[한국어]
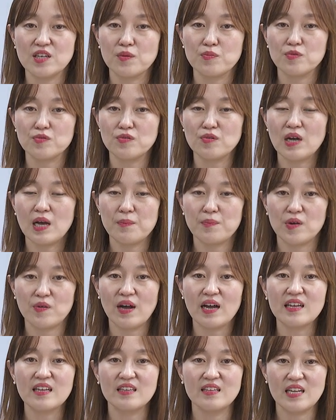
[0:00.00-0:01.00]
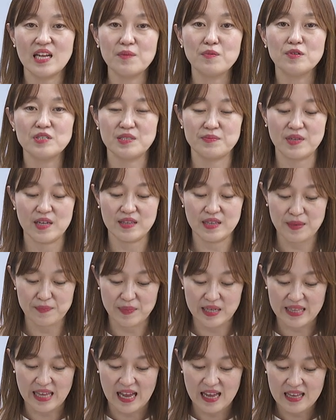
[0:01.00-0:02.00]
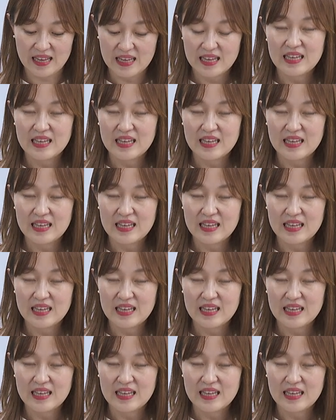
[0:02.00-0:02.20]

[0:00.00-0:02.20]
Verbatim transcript: 여부도 한번 확인을 해보시면 됩니다.